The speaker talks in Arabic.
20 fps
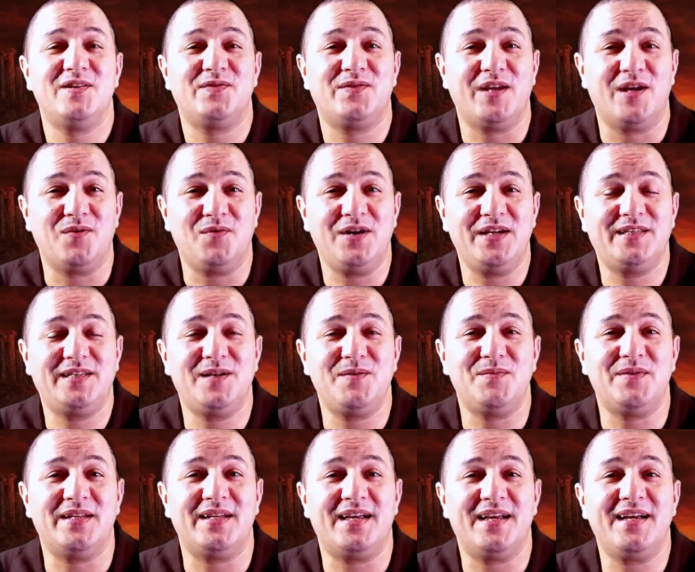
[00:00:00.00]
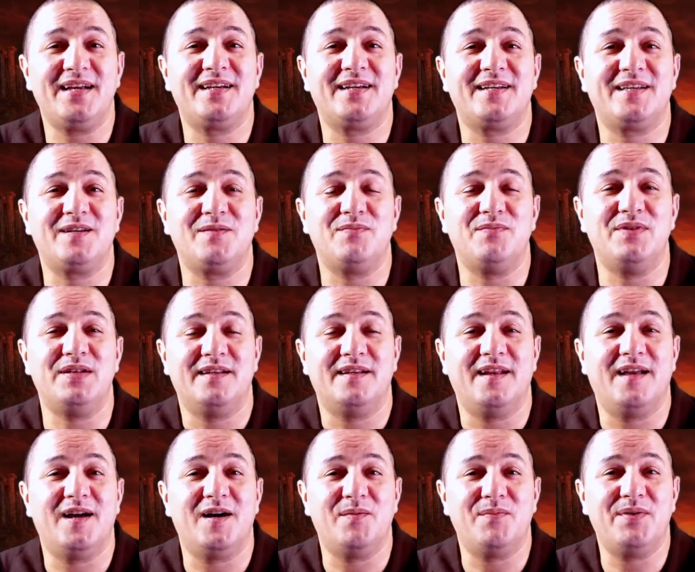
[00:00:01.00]
فيها واحدة من أغرب
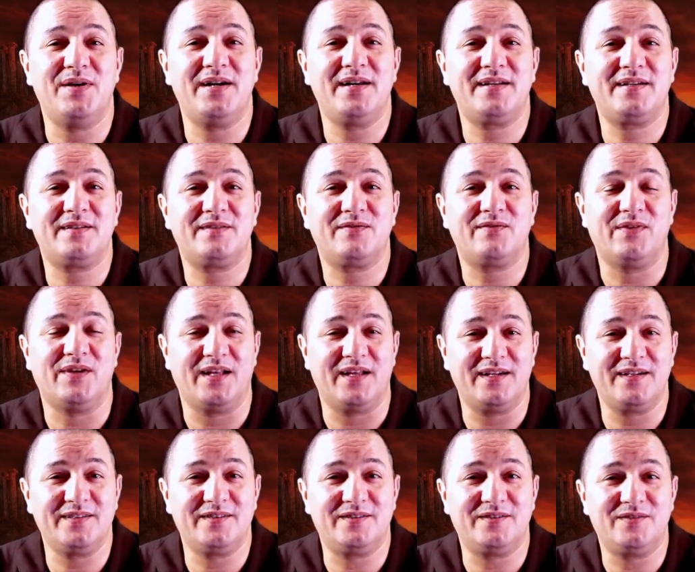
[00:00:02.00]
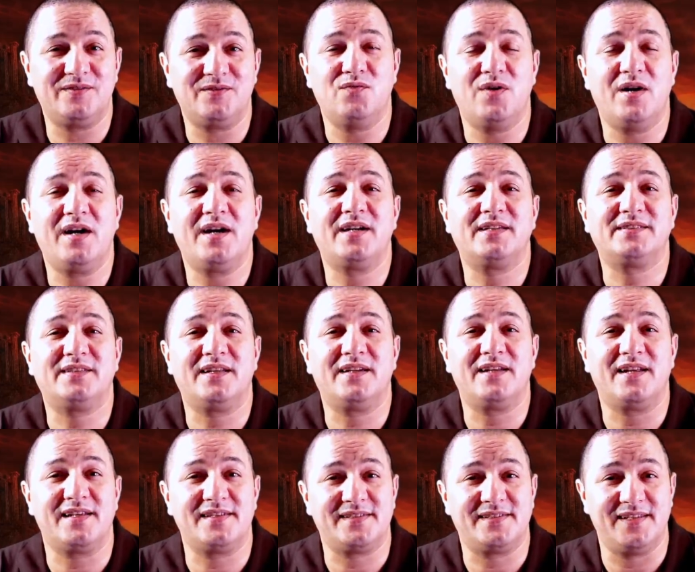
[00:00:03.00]
الآبار في الأرض
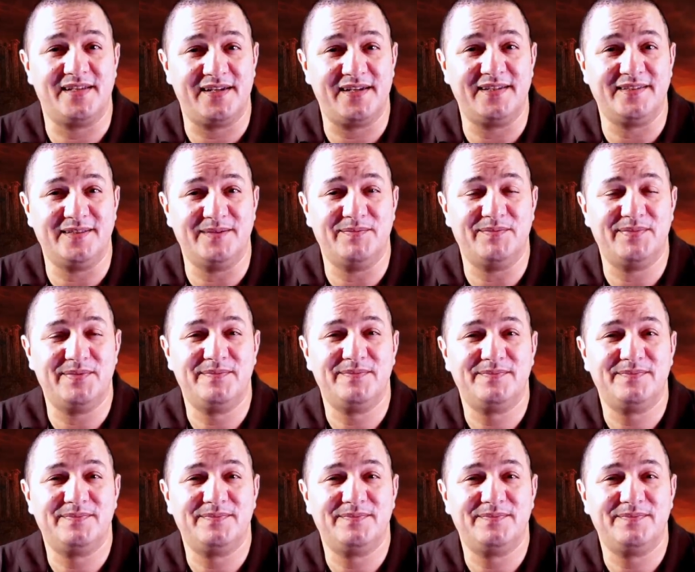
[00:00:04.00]
وأخطر السرادب